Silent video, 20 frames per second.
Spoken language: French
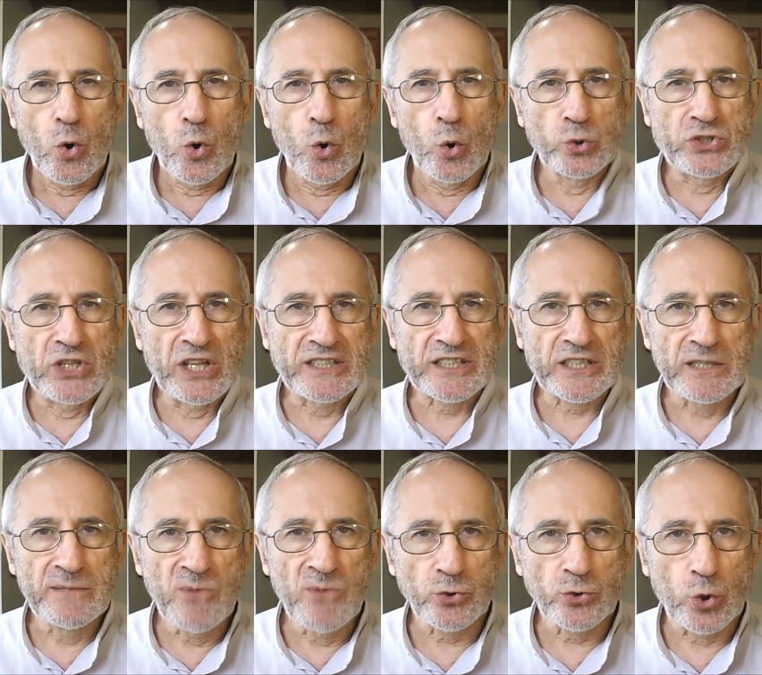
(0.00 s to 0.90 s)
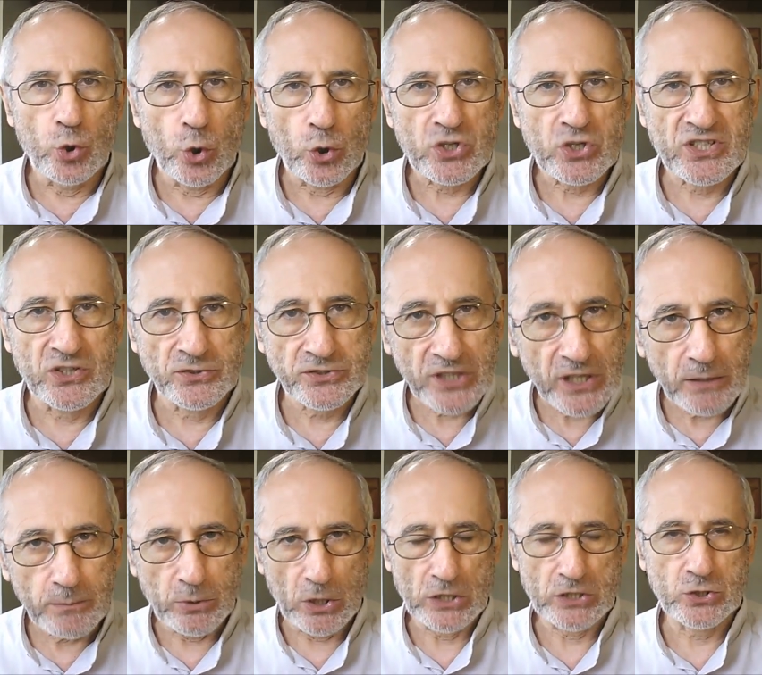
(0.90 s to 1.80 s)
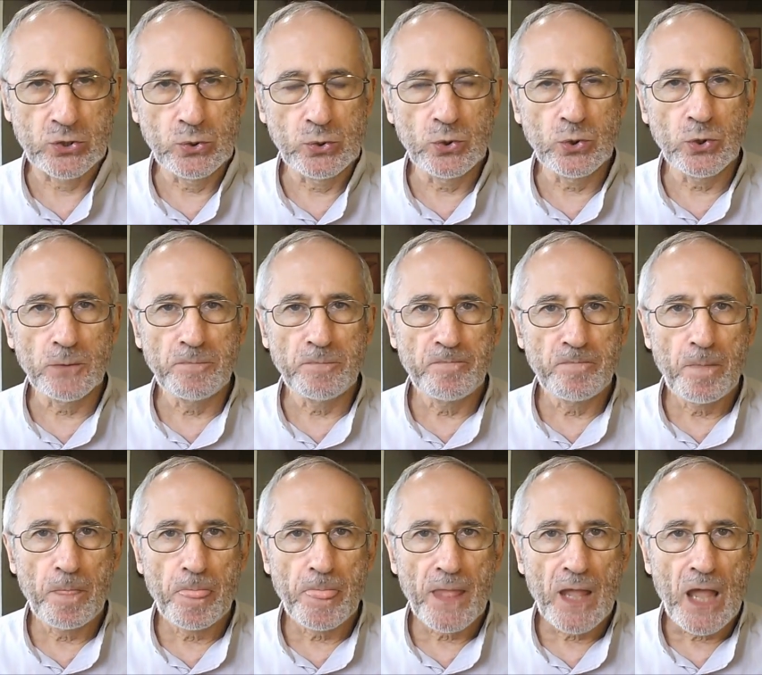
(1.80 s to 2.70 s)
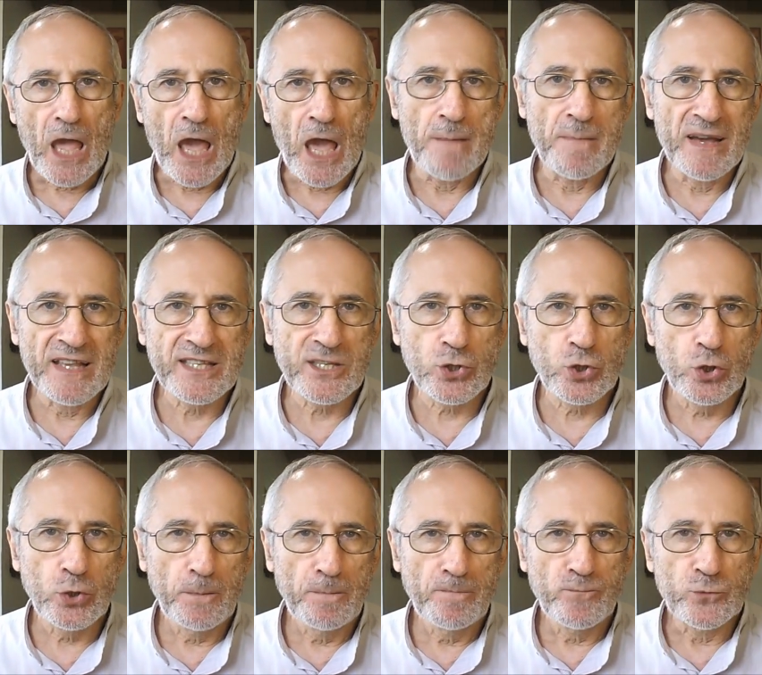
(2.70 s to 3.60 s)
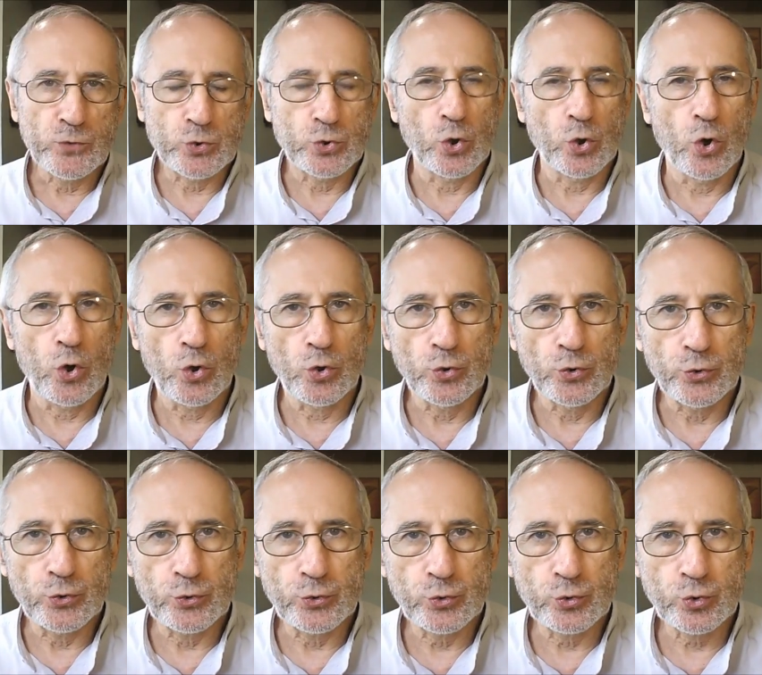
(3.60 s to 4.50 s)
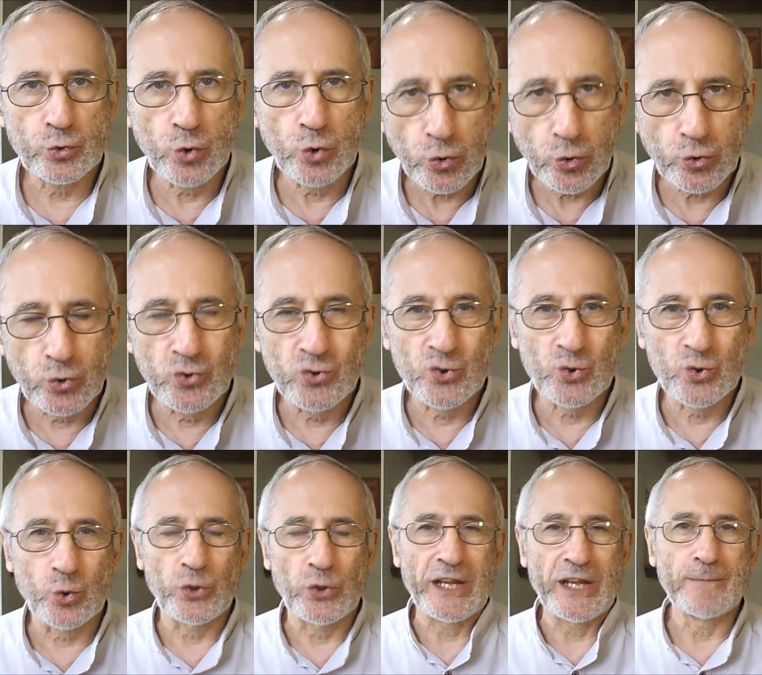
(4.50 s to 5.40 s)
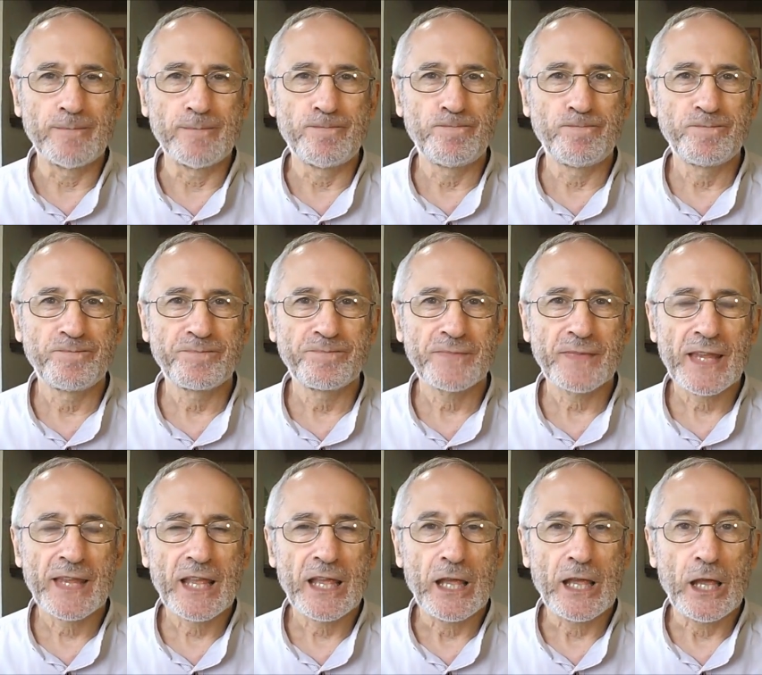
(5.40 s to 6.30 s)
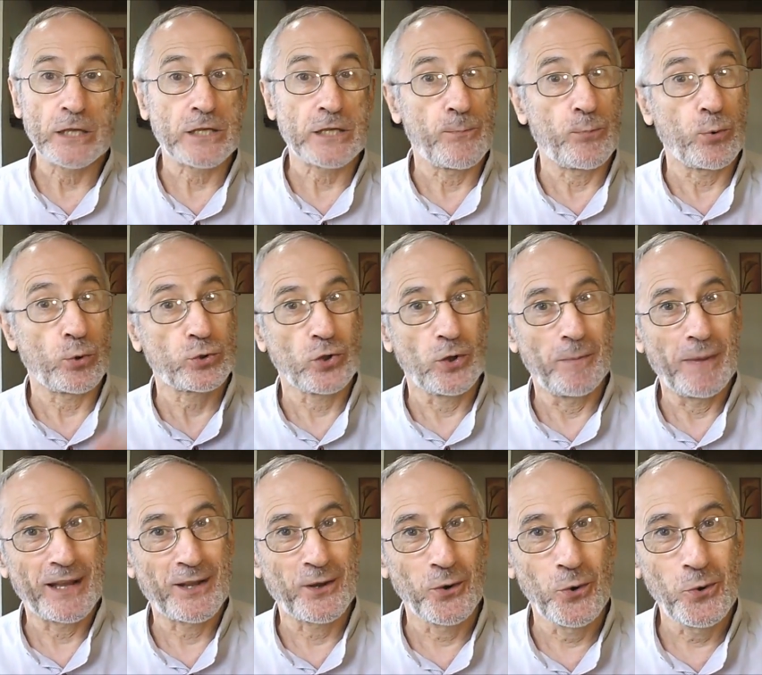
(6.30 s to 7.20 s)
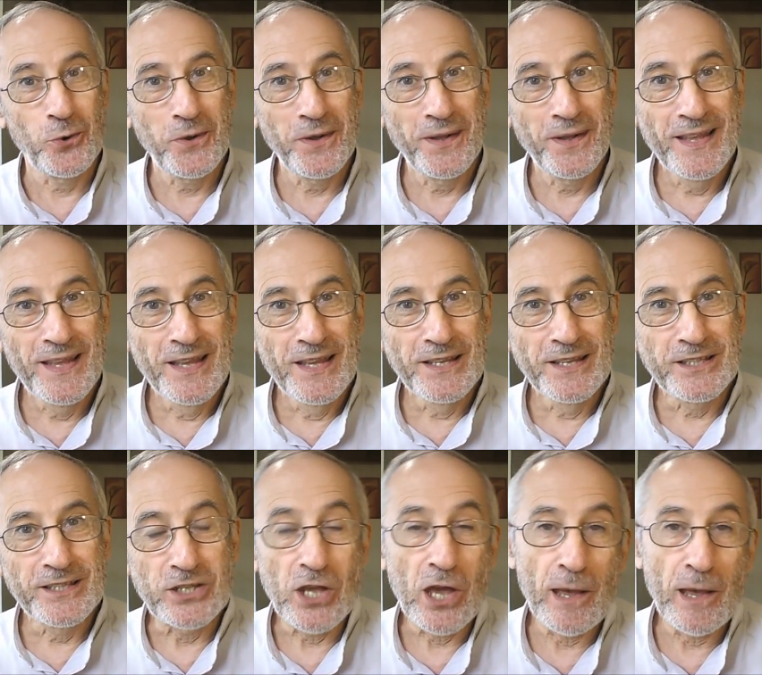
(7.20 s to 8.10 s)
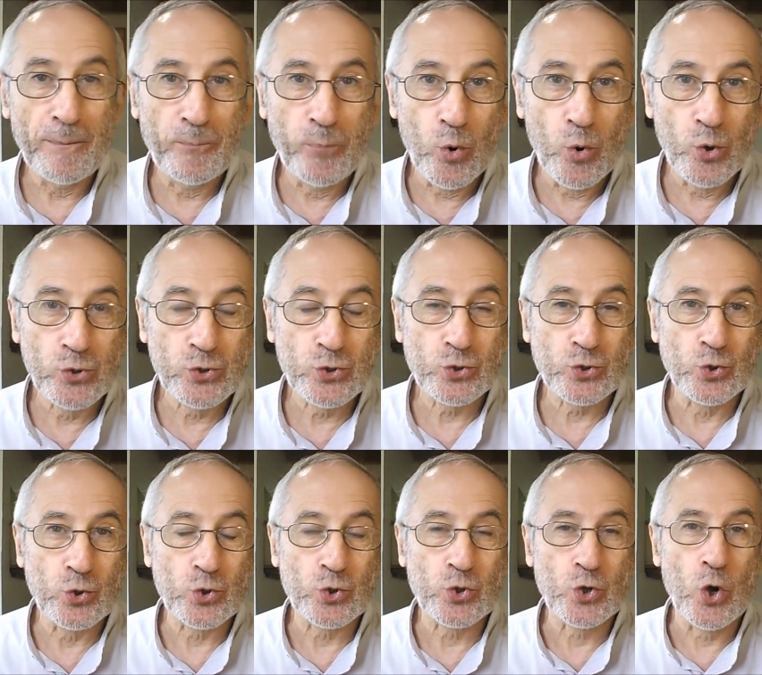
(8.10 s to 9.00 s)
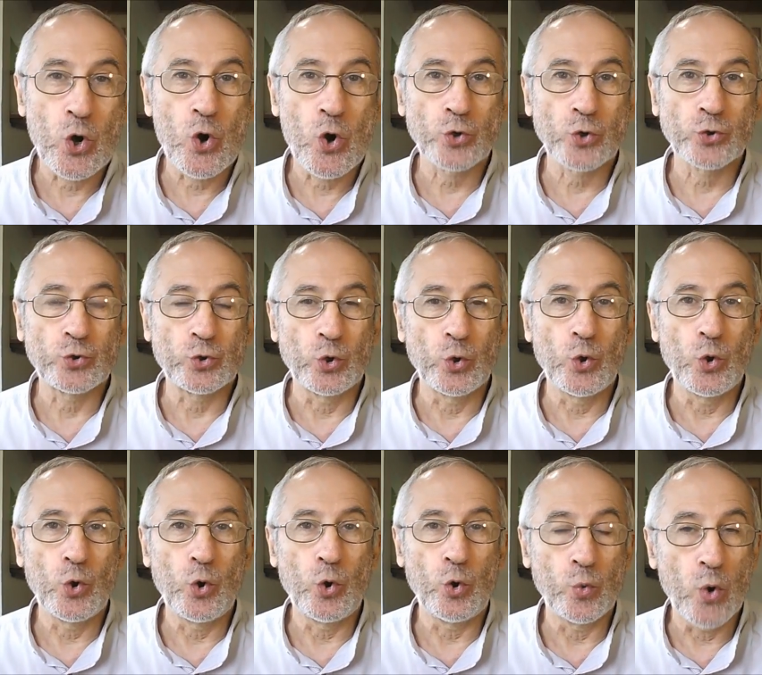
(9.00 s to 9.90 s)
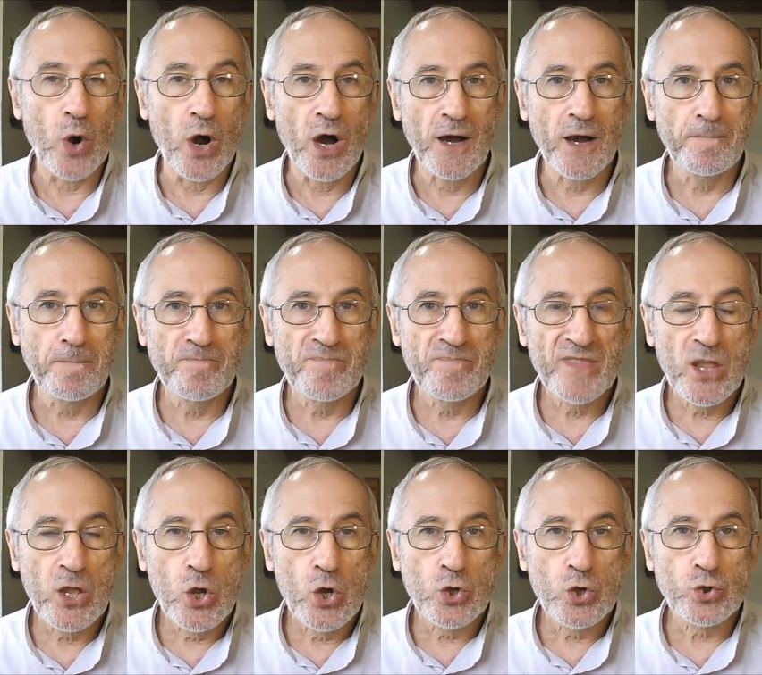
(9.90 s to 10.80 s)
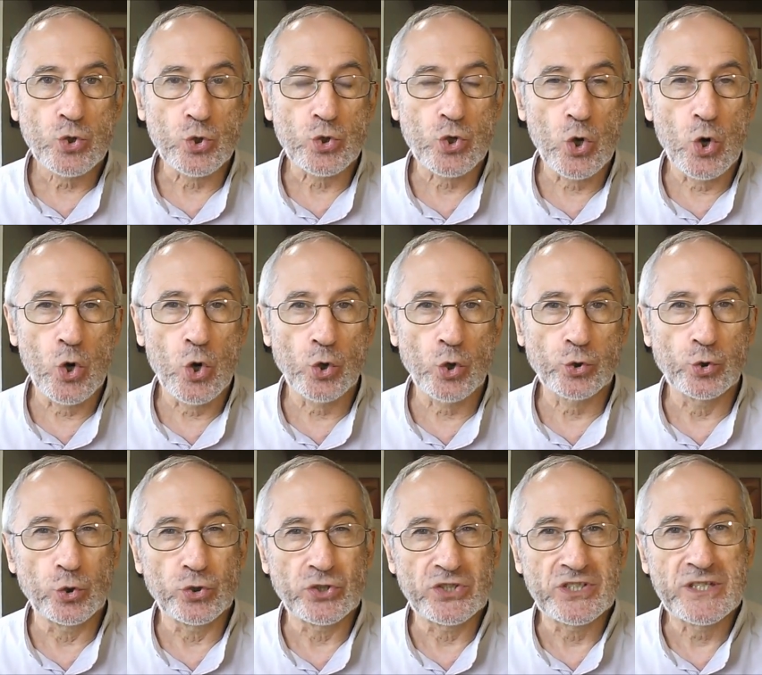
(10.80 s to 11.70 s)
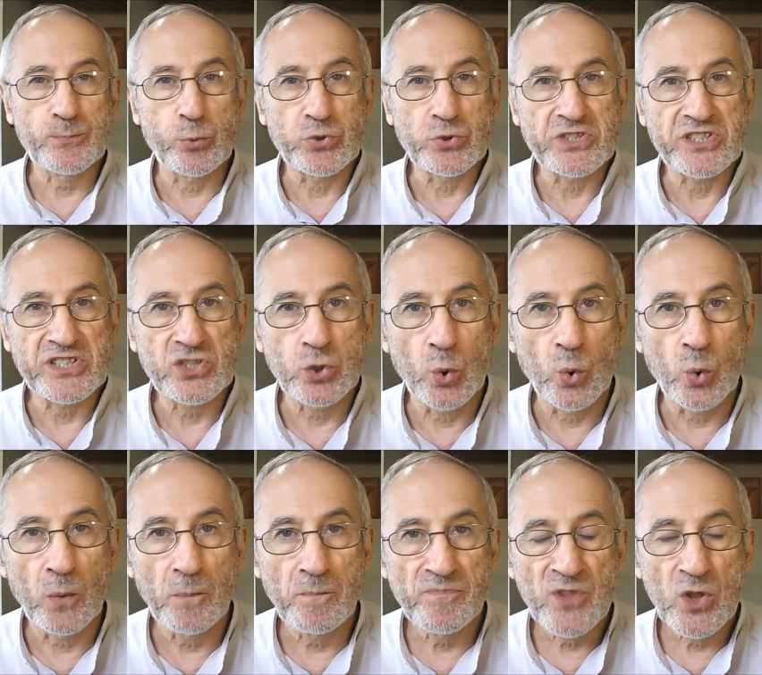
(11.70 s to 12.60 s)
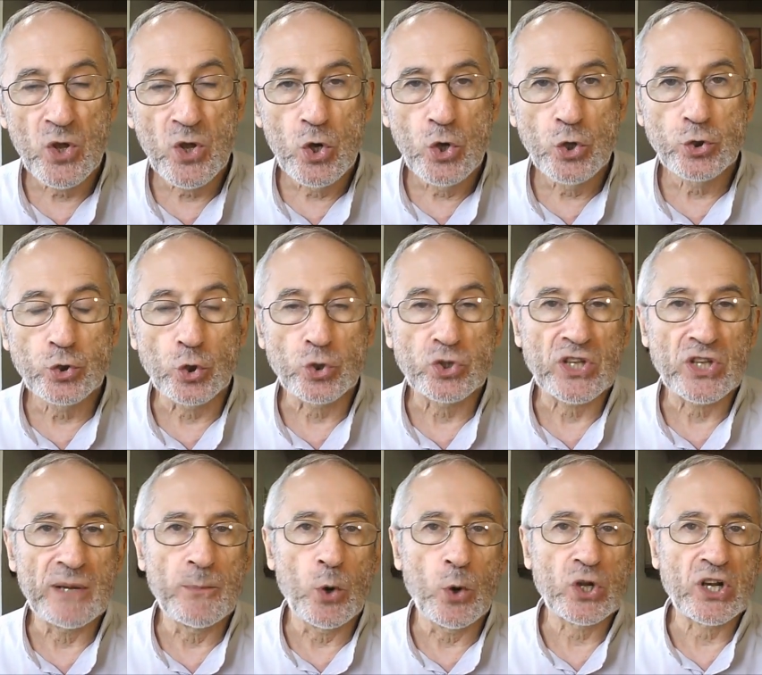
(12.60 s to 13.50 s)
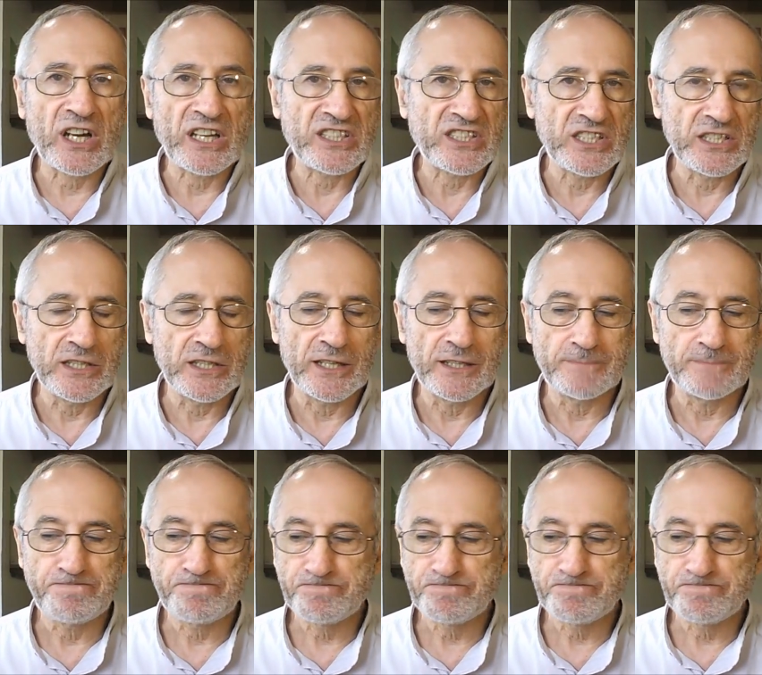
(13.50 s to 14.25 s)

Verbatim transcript: au détriment de leur santé bien sûr, un masque durant toute une journée. Et c'est pourtant Macron qui impose ce genre de loi, ce genre de disposition totalement crétine.